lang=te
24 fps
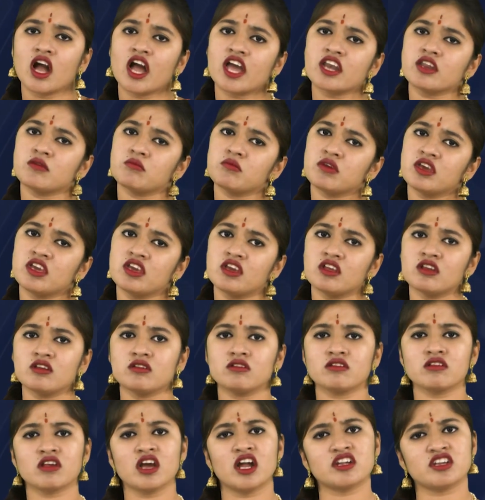కానీ మీ
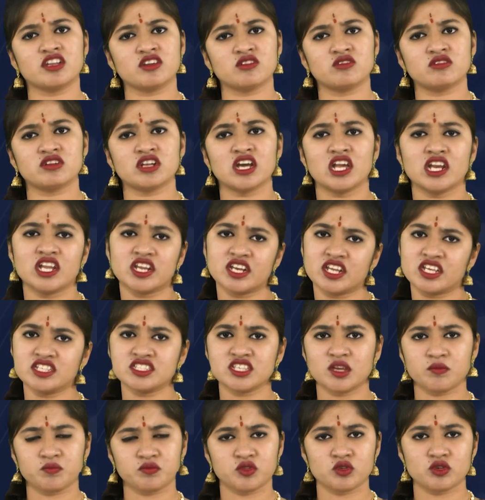ఇల్లు గట్టిగా ఉండాలనే
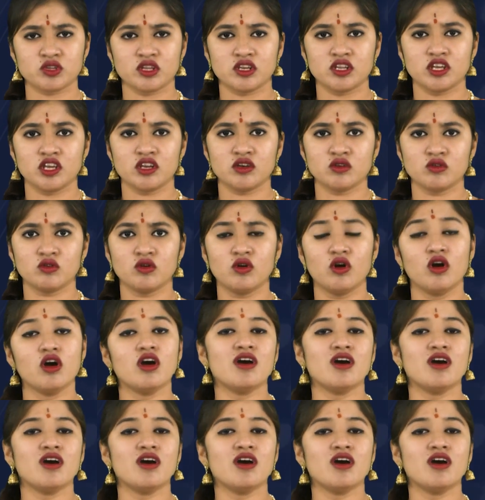చెప్తున్నా నేను